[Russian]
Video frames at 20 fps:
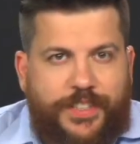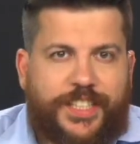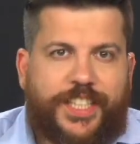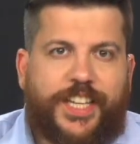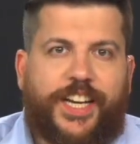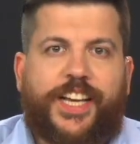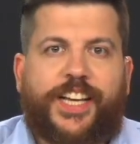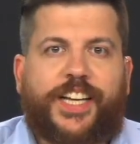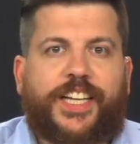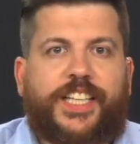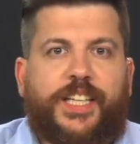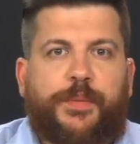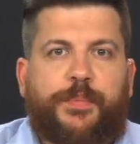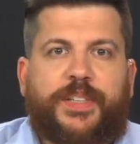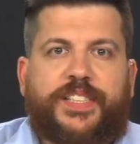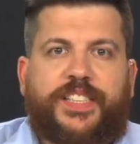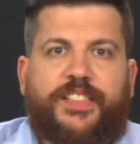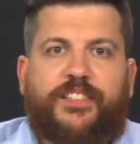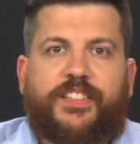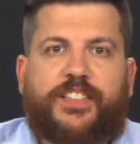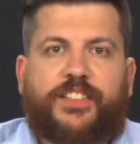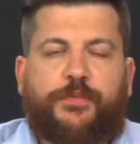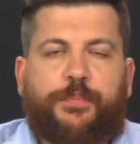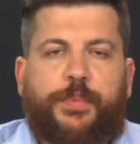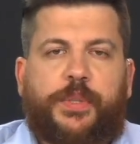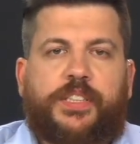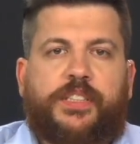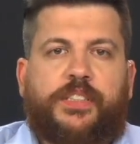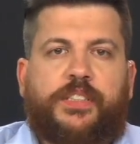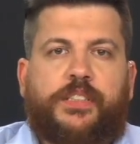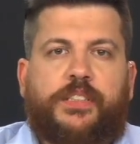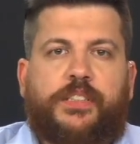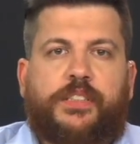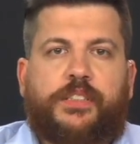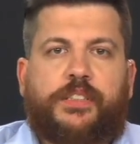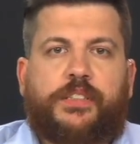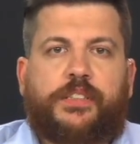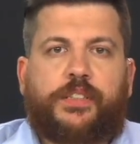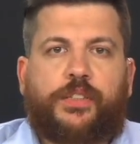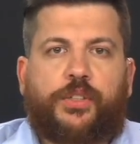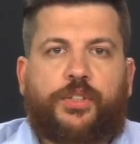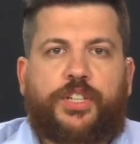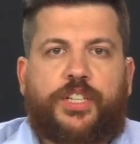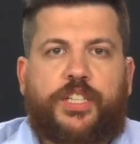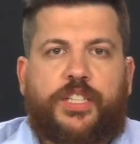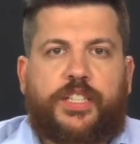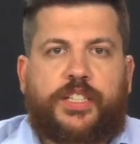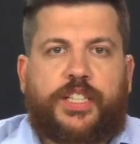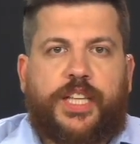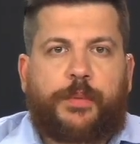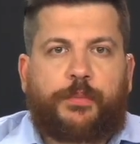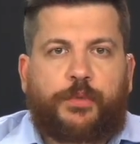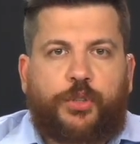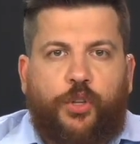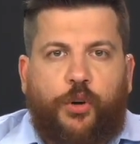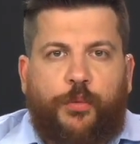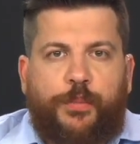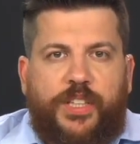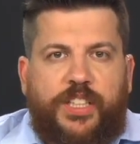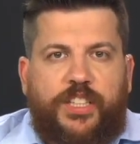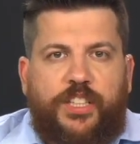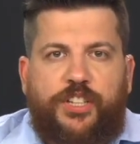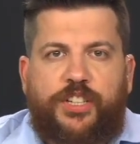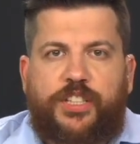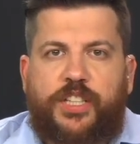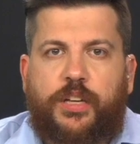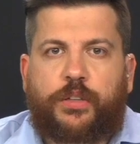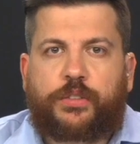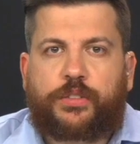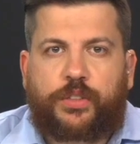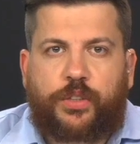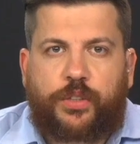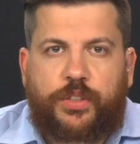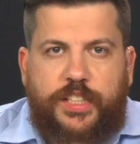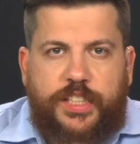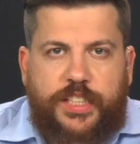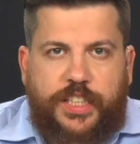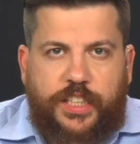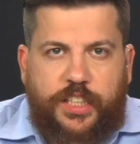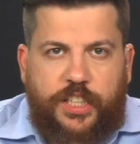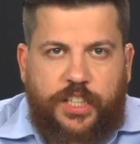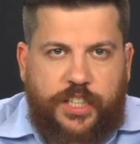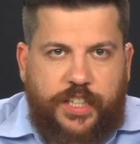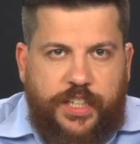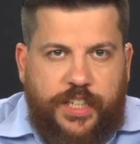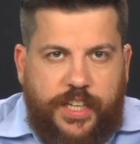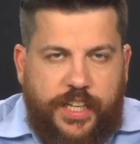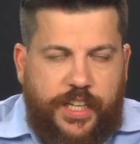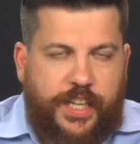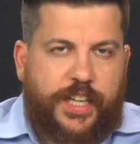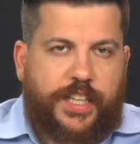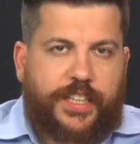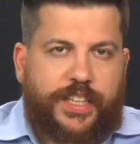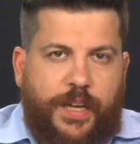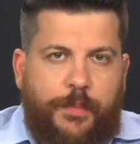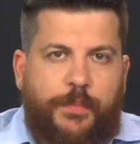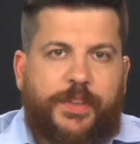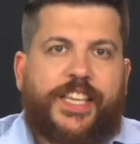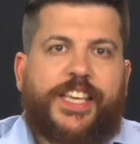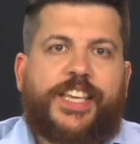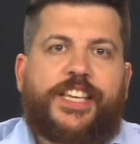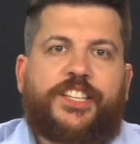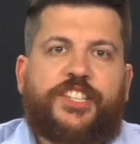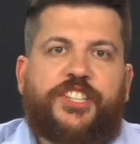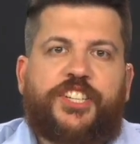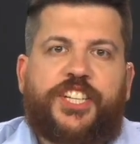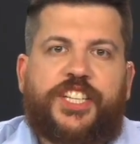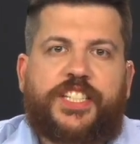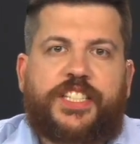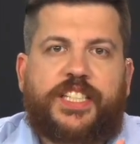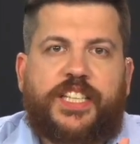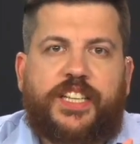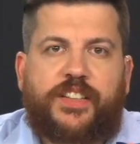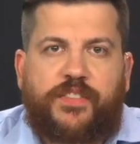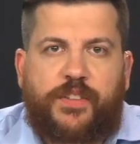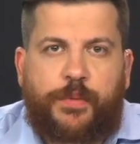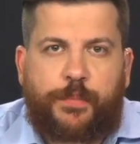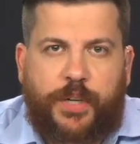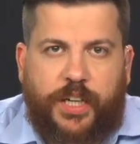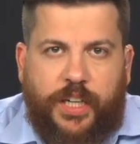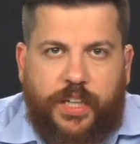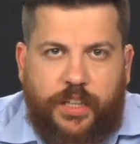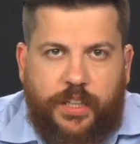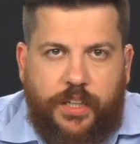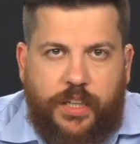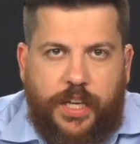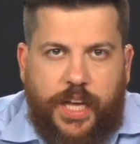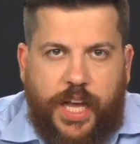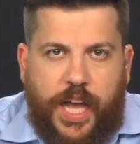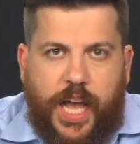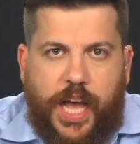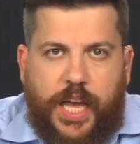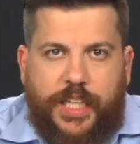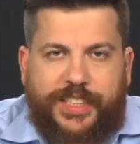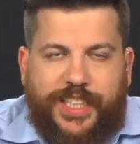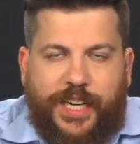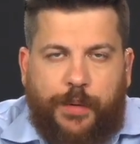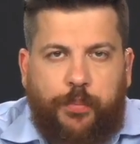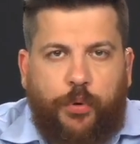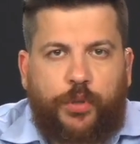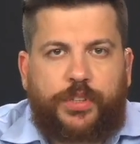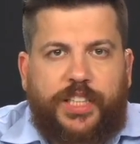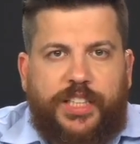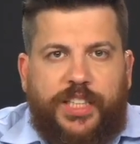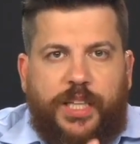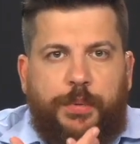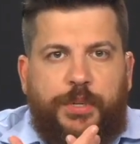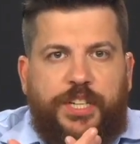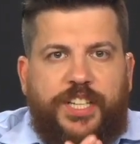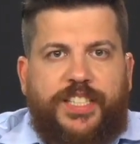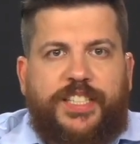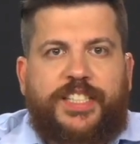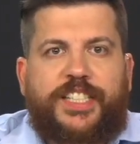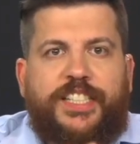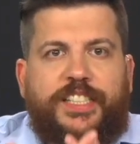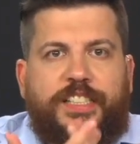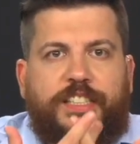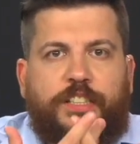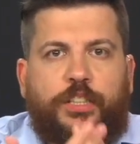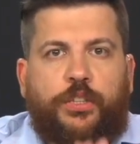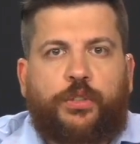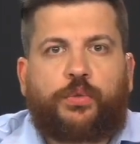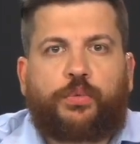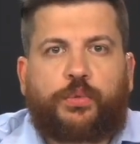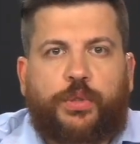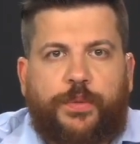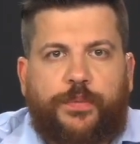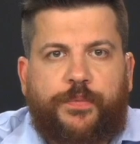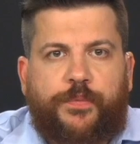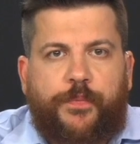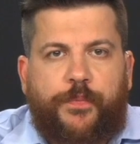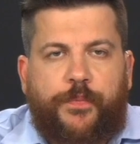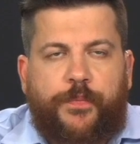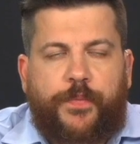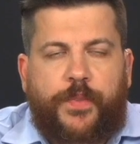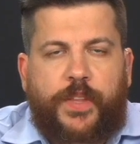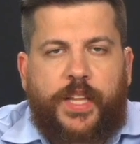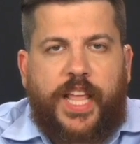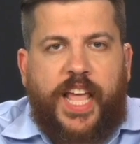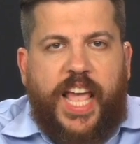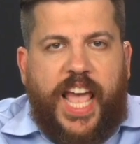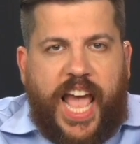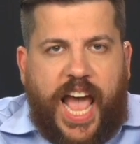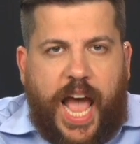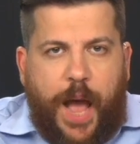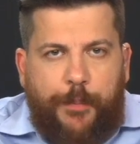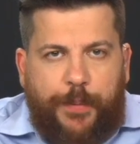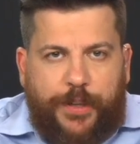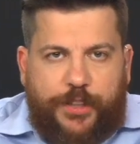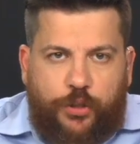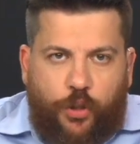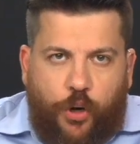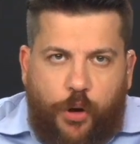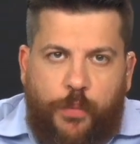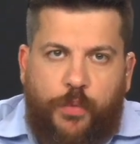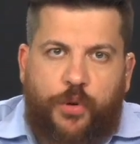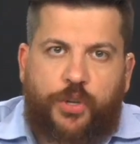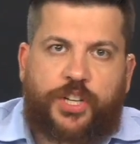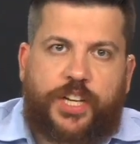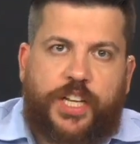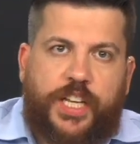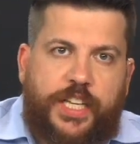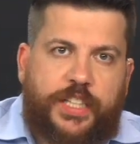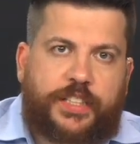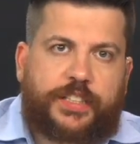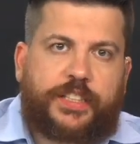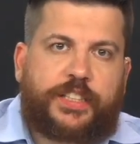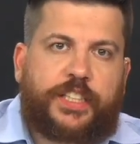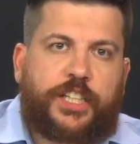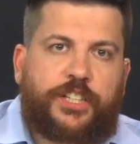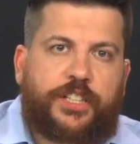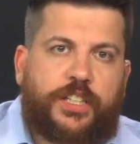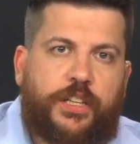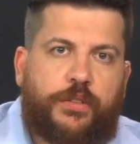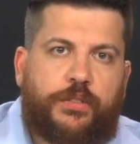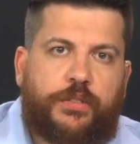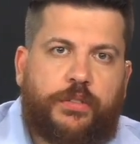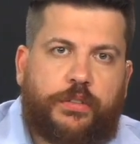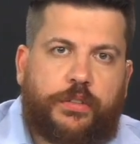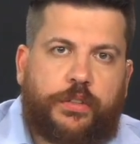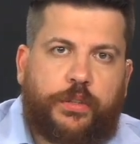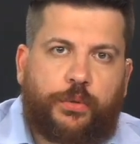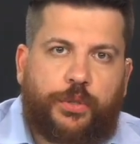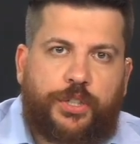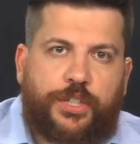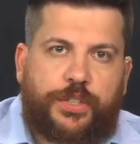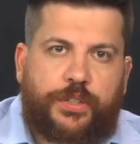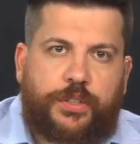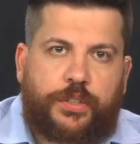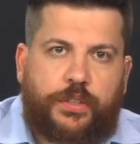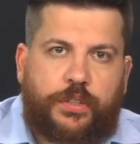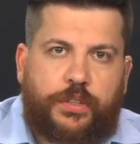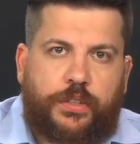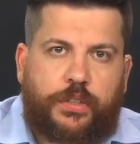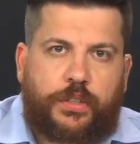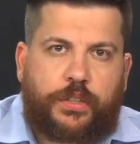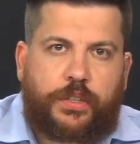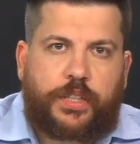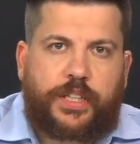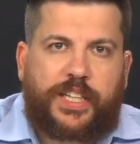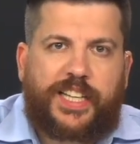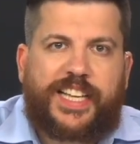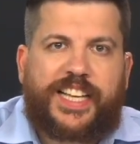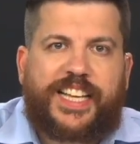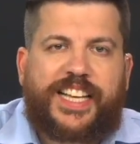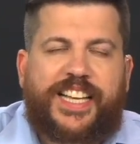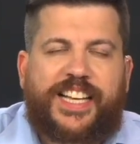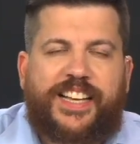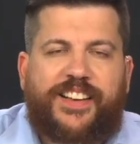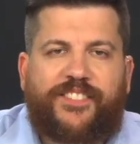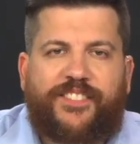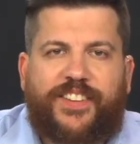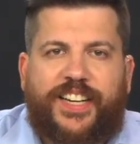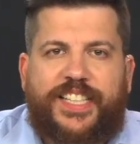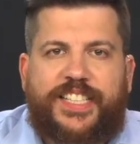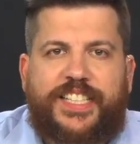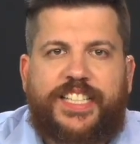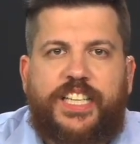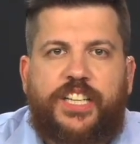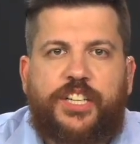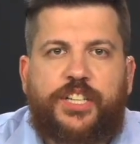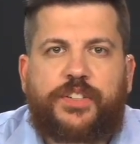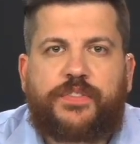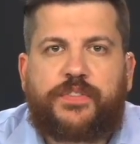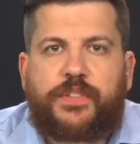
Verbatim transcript: телега не поставлена впереди лошади, там дом не начинают строить с крыши. Там есть честные выборы, отработанный общественный институт. А потом уже их начинают делать лучше. В России же